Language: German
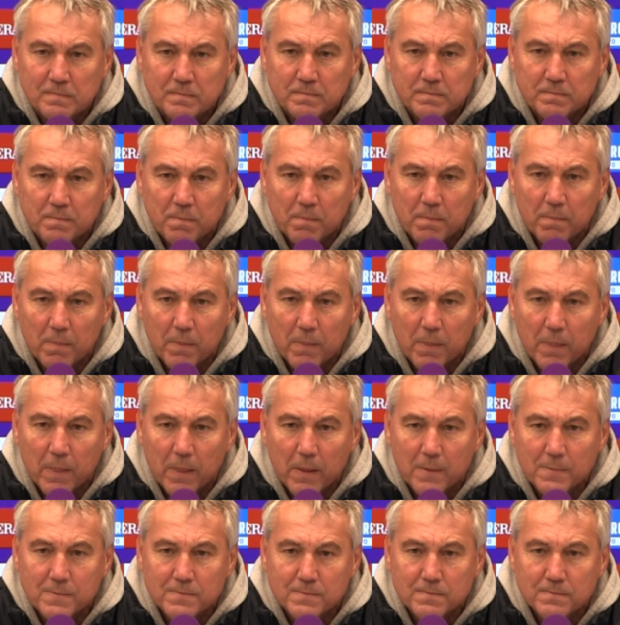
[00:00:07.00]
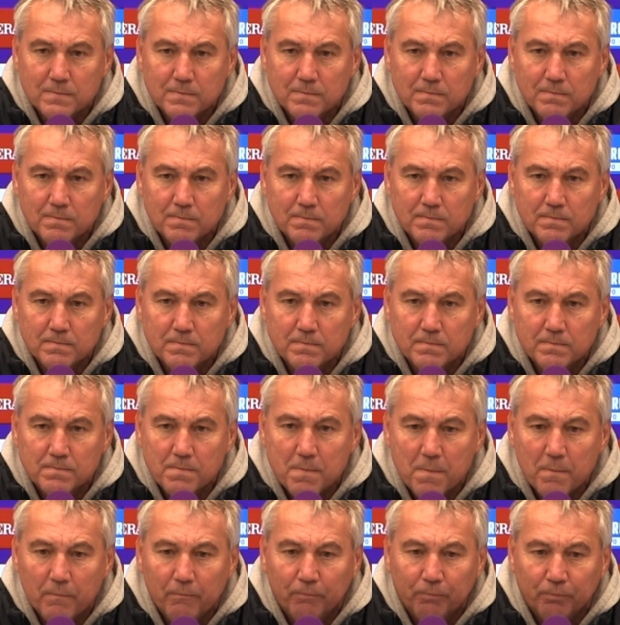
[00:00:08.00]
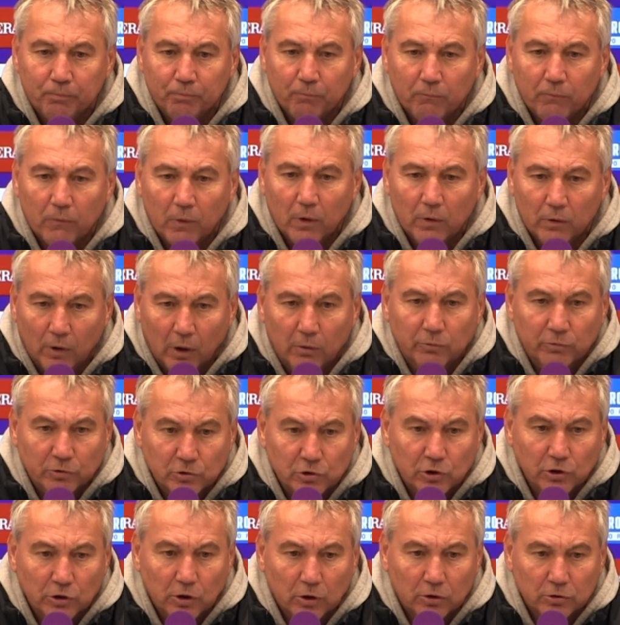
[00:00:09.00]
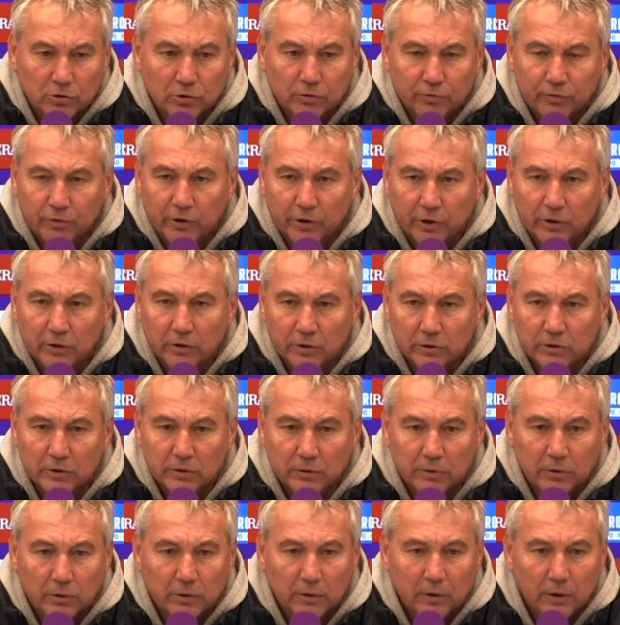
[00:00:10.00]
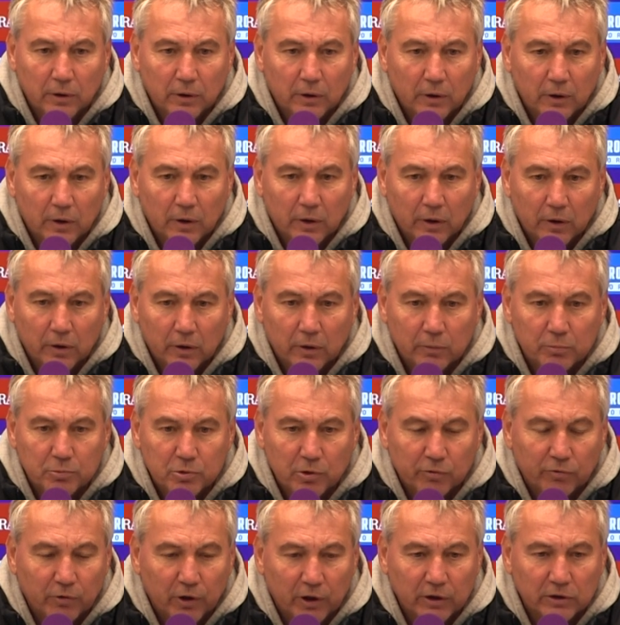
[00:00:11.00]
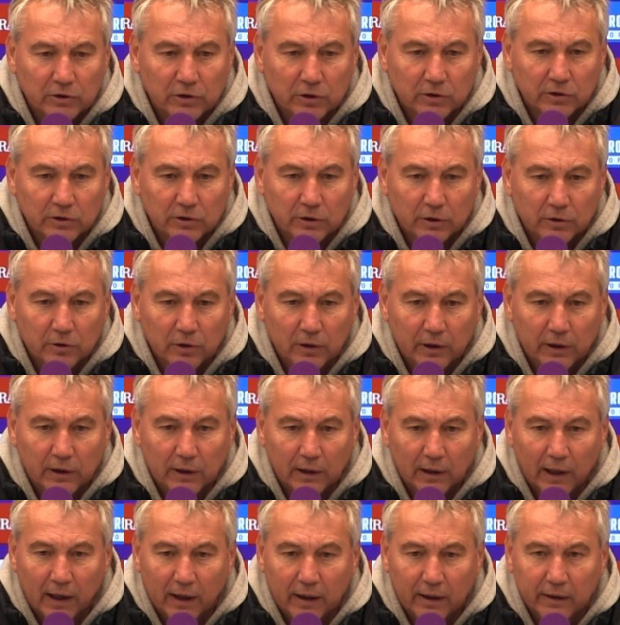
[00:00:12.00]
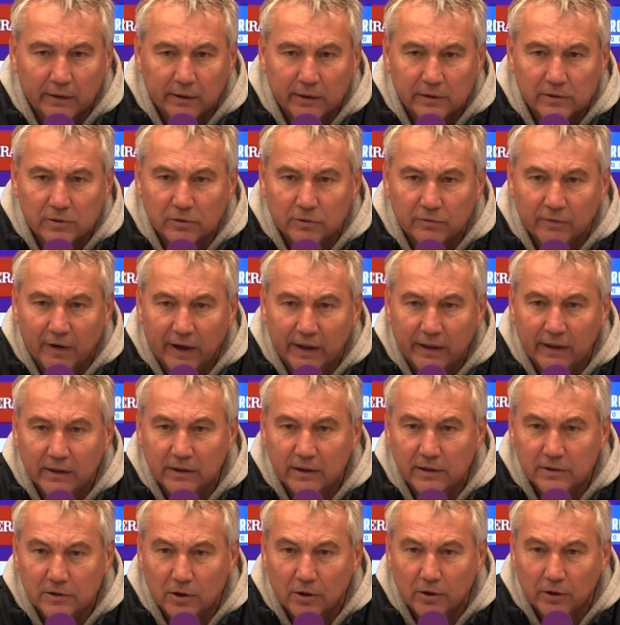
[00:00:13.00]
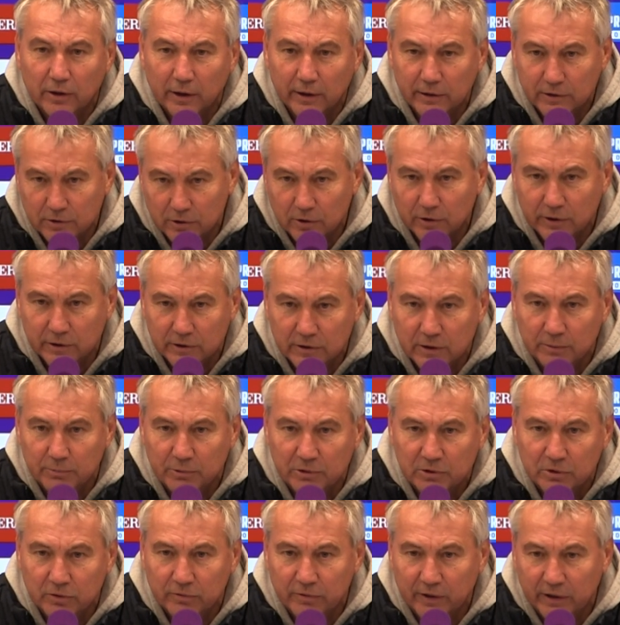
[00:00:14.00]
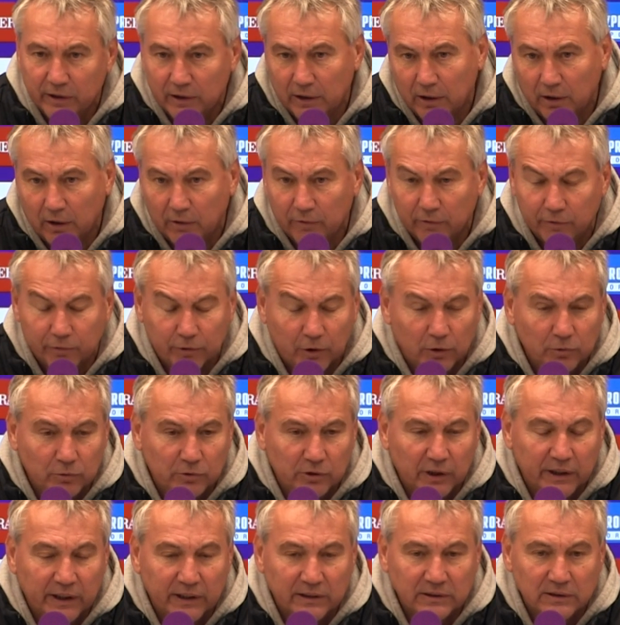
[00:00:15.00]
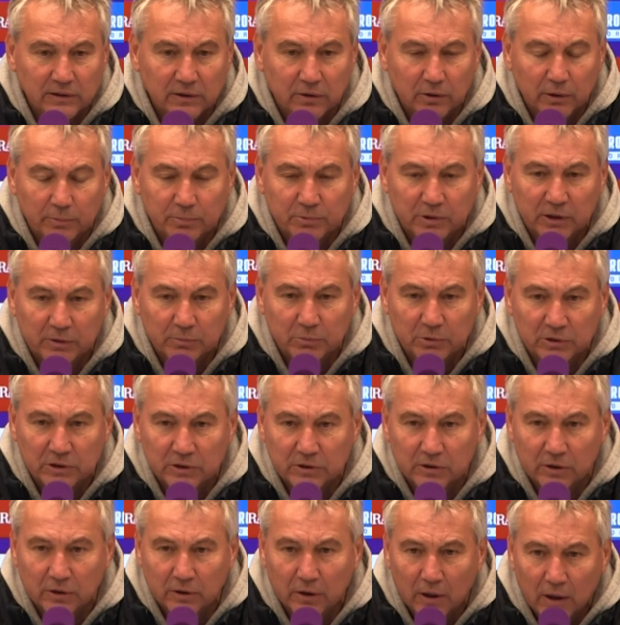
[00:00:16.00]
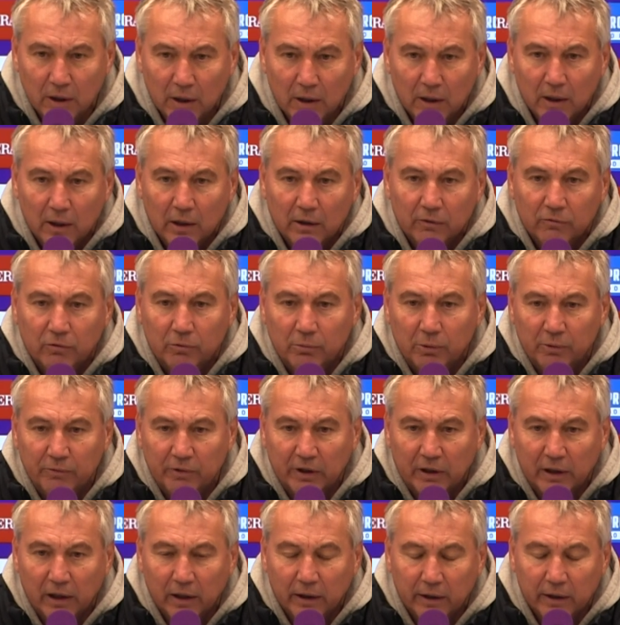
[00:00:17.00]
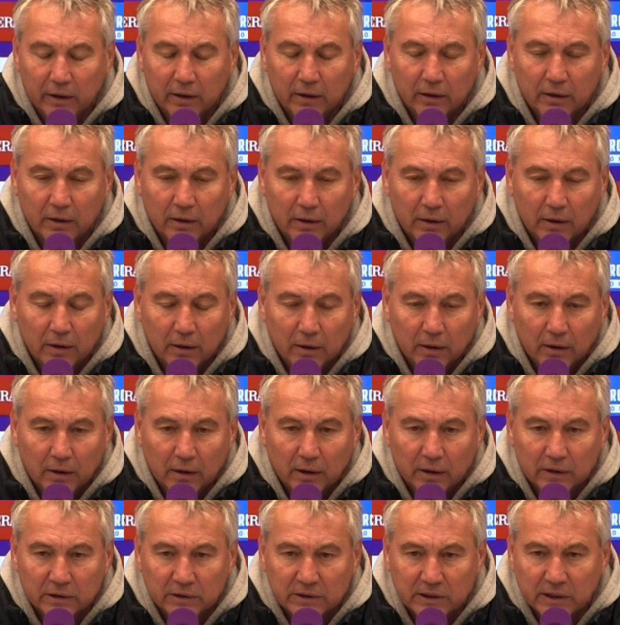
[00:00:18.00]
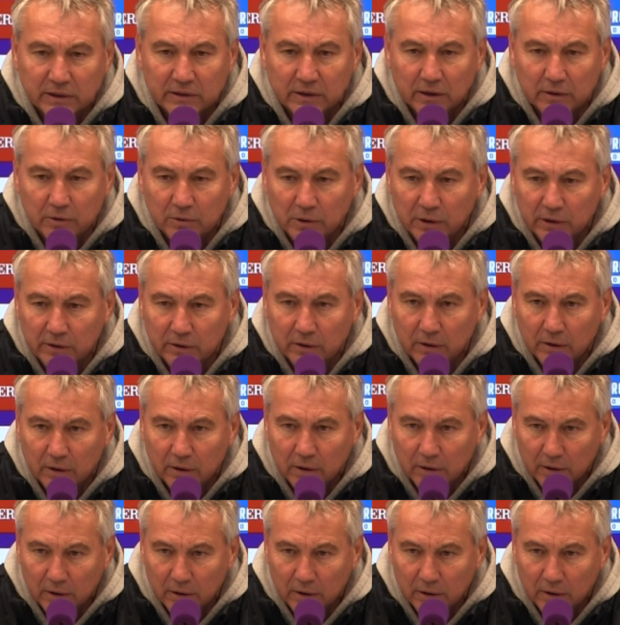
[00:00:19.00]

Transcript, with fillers: Genommen, kann damit absolut zufrieden sein. Nein, wir sind auch zufrieden. Also, ich habe schon vorher gesagt, natürlich lachendes und weinendes Auge, ich sage jetzt einmal so, weil ich, aufgrund der ersten Halbzeit, muss ich sagen, wo wir wirklich äh, sehr, sehr gut